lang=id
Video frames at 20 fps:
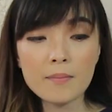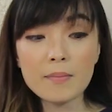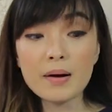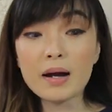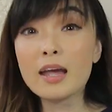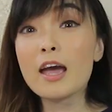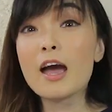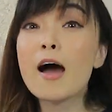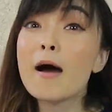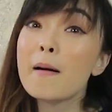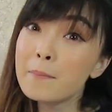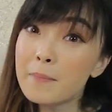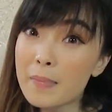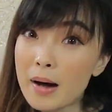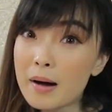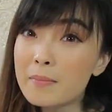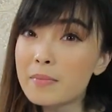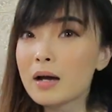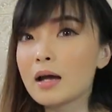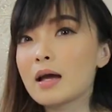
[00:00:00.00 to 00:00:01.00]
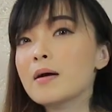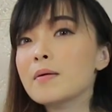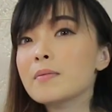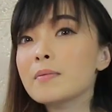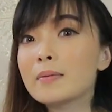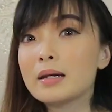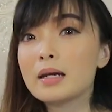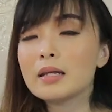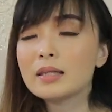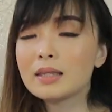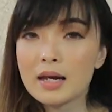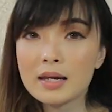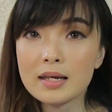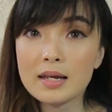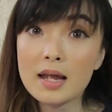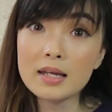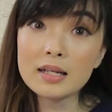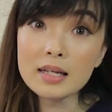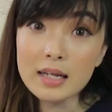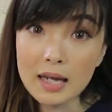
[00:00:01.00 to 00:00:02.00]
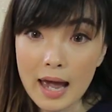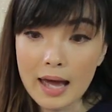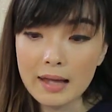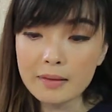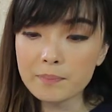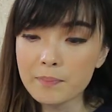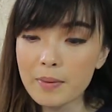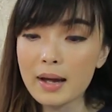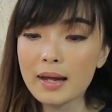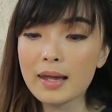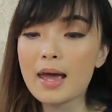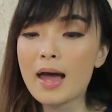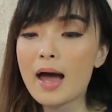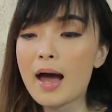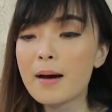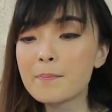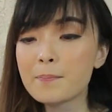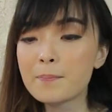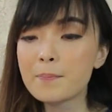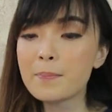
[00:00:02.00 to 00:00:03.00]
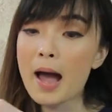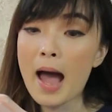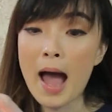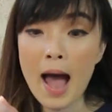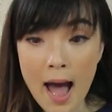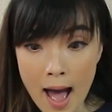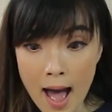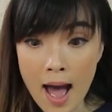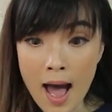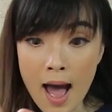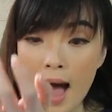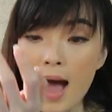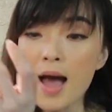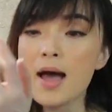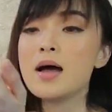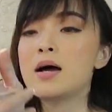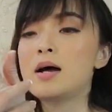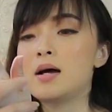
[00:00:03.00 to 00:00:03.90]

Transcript: pakai apa makanya pada tanyain kan pakai apa